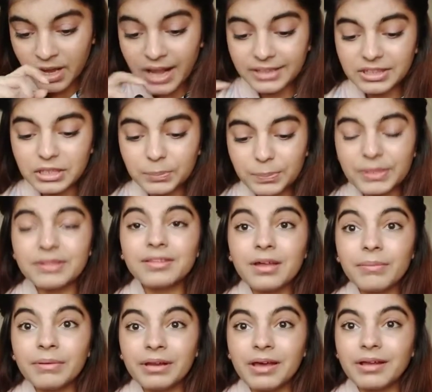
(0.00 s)
आई थिंक
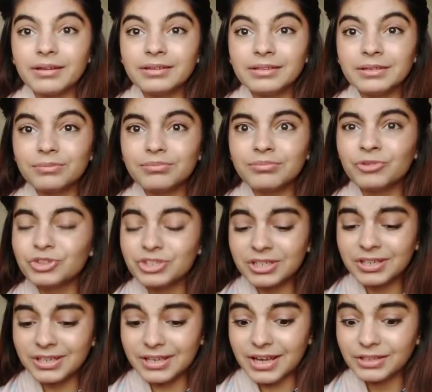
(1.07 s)
पिज़्ज़ा बना रही थी
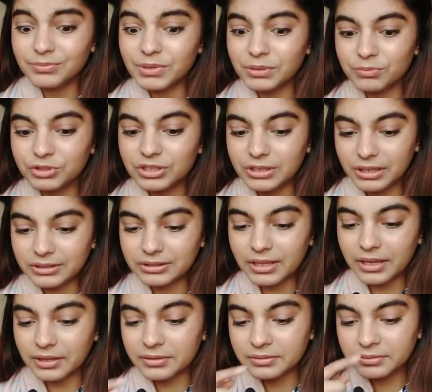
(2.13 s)
मुझे नहीं याद बट मुझे
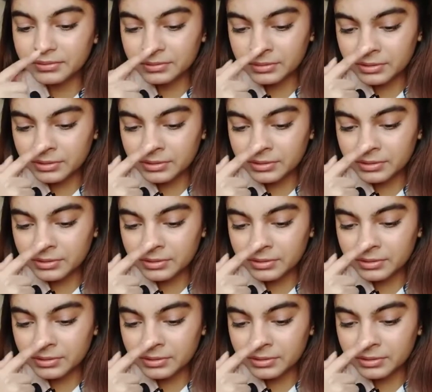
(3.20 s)
लगता है